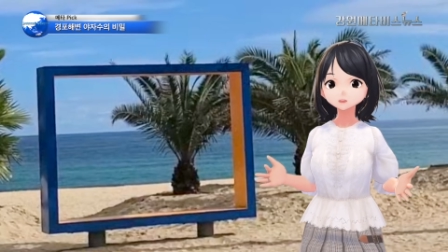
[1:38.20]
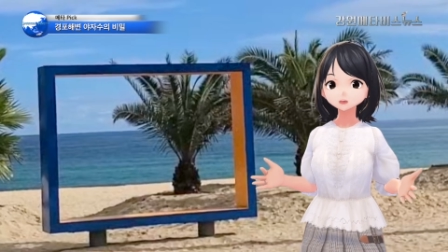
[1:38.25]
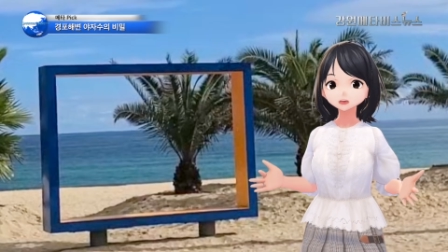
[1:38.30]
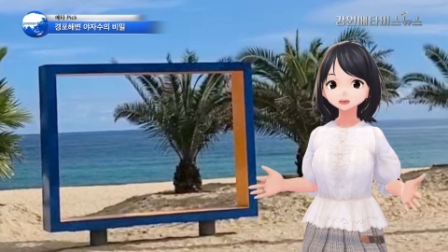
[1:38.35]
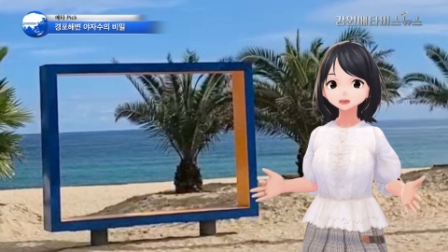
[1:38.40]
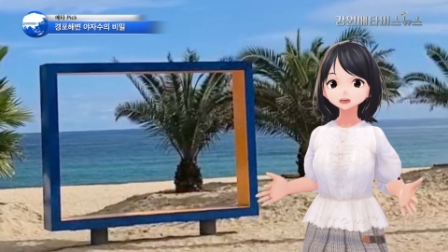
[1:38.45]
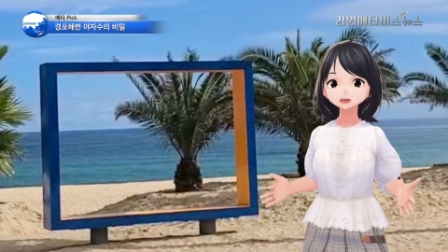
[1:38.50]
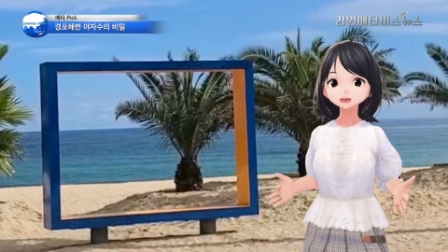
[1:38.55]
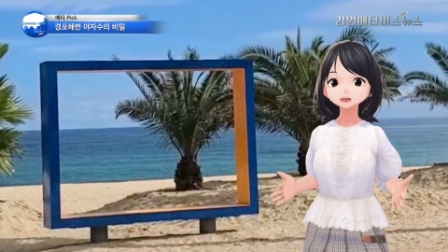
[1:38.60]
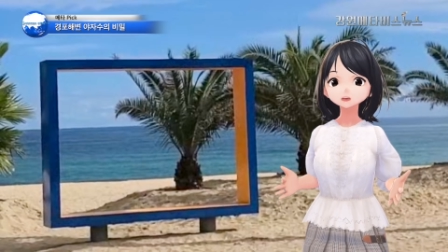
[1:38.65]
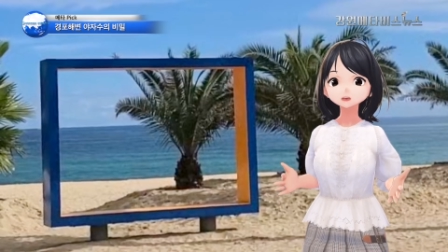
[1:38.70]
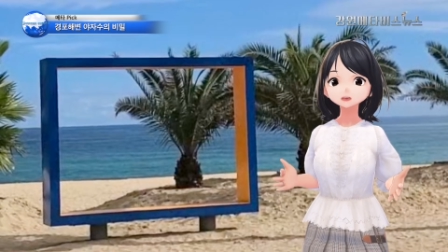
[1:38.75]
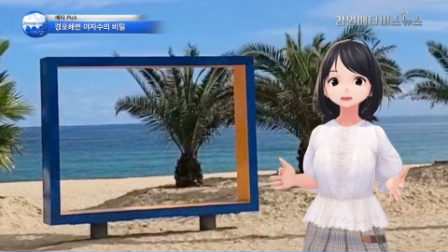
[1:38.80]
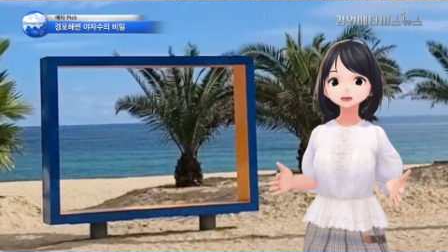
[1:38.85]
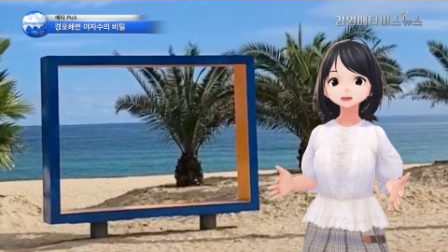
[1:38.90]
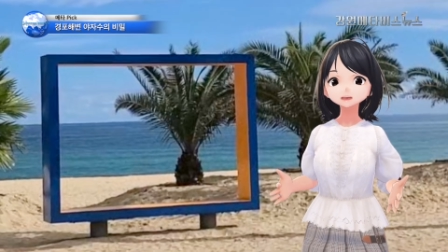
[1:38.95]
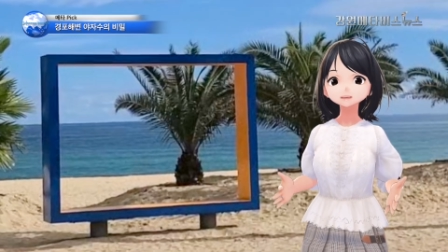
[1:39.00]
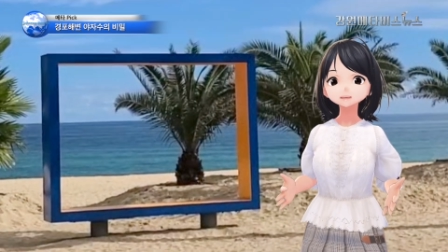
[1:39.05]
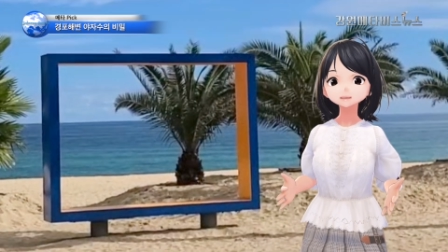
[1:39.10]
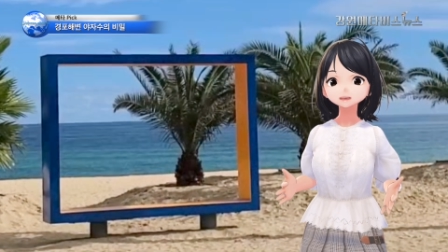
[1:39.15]
야자수
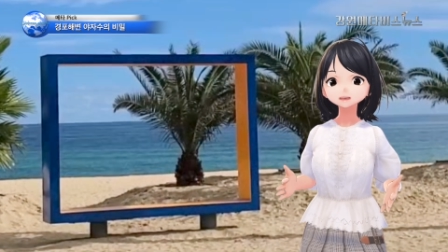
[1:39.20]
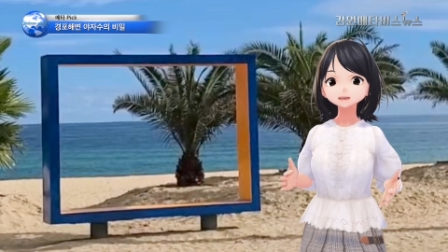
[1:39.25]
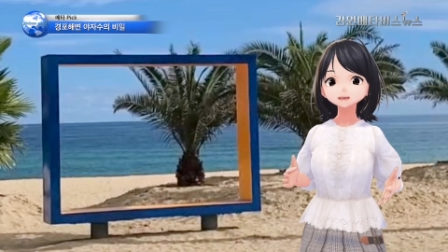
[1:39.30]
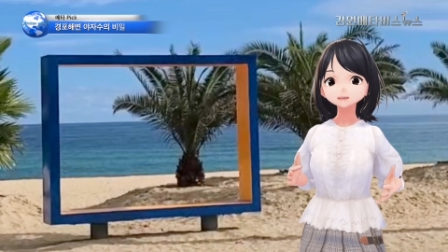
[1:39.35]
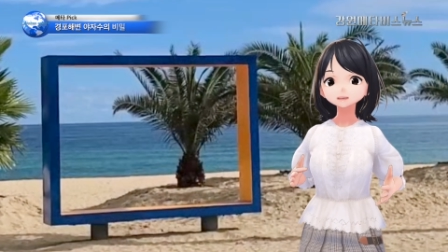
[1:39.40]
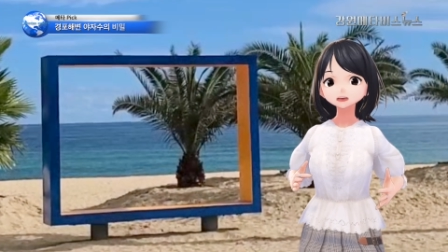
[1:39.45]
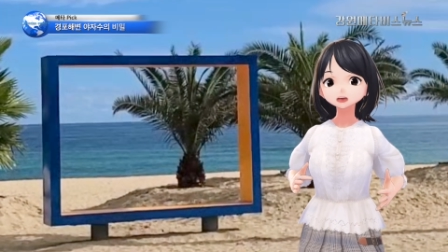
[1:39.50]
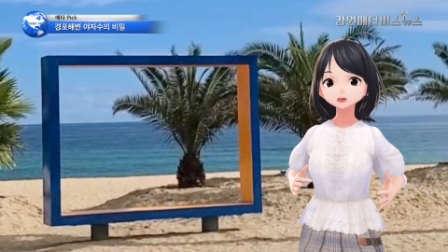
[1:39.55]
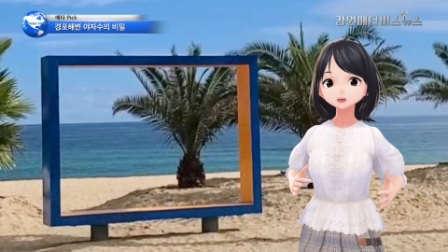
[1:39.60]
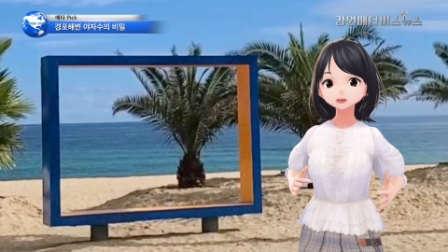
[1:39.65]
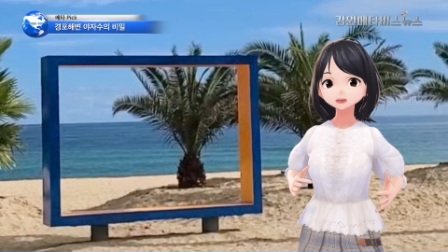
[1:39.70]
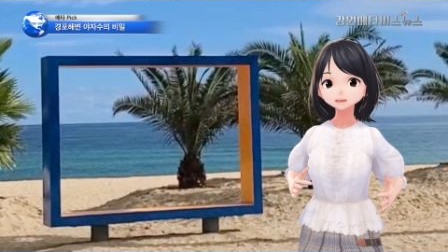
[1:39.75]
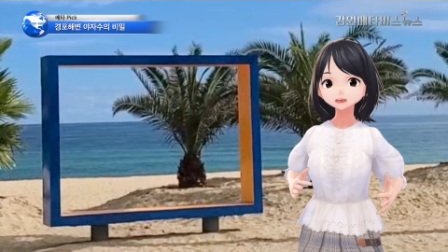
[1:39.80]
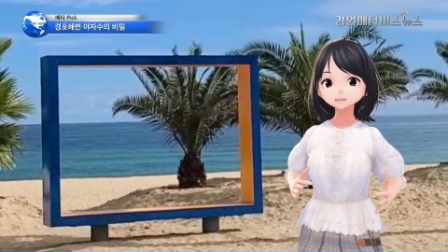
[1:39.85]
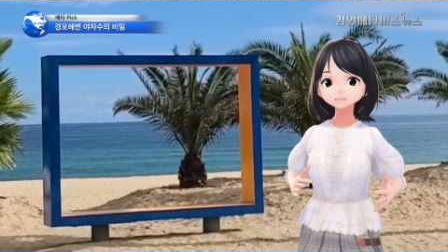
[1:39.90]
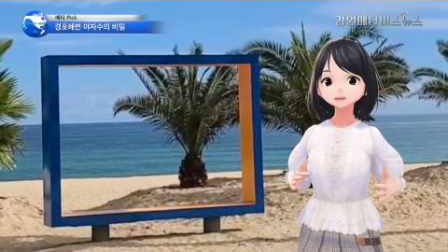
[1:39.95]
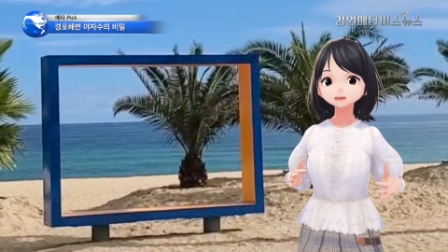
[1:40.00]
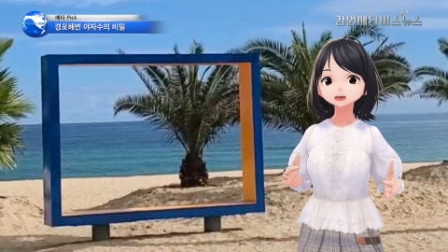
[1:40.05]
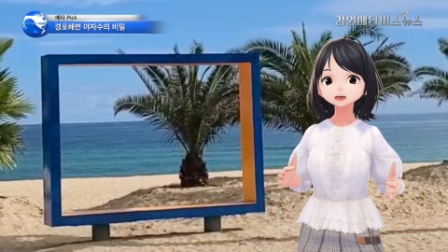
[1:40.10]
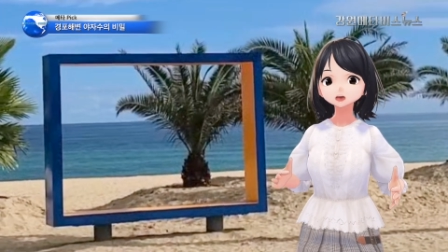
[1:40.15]
포토존보다는
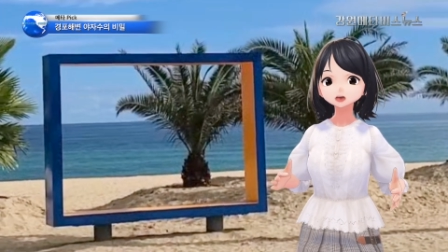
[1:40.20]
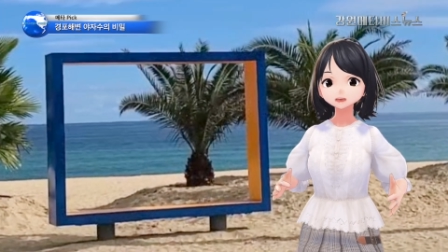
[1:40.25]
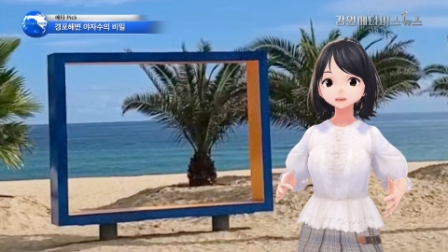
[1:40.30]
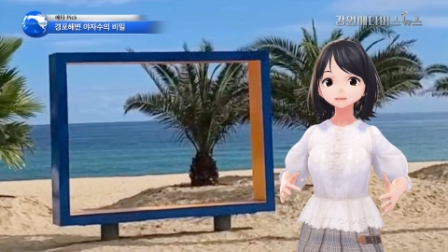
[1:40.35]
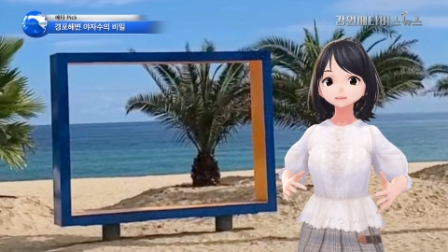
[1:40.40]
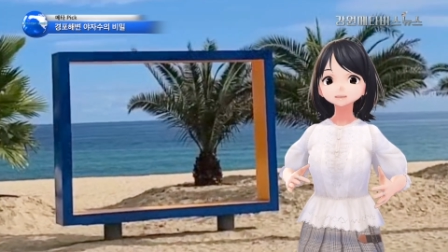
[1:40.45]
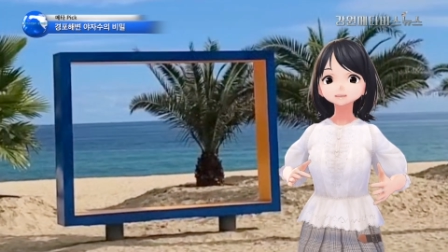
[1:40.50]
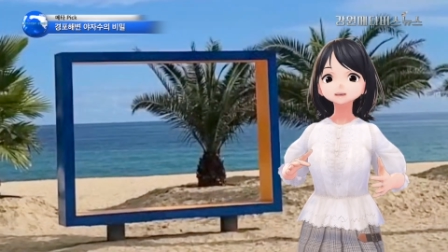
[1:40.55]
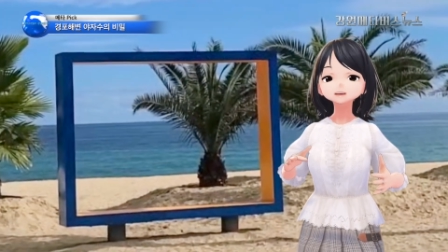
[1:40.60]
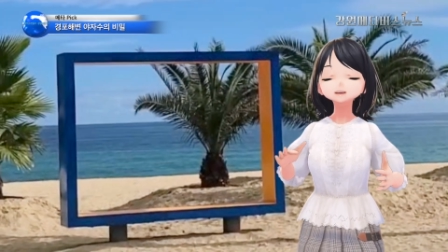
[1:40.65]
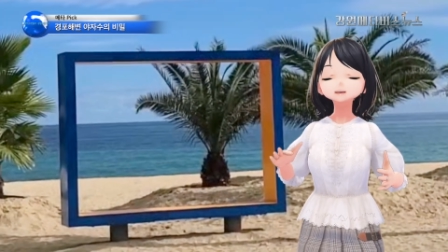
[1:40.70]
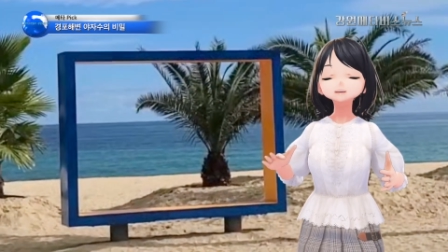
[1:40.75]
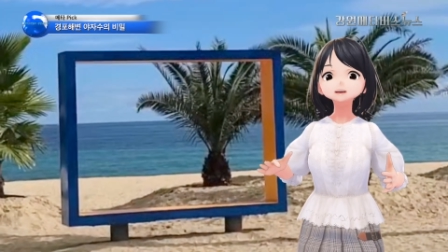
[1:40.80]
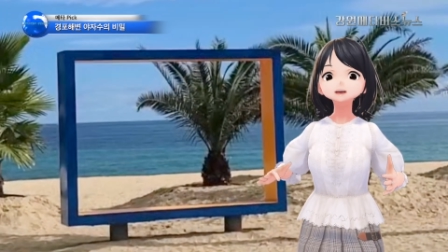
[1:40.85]
해송을 테마로 한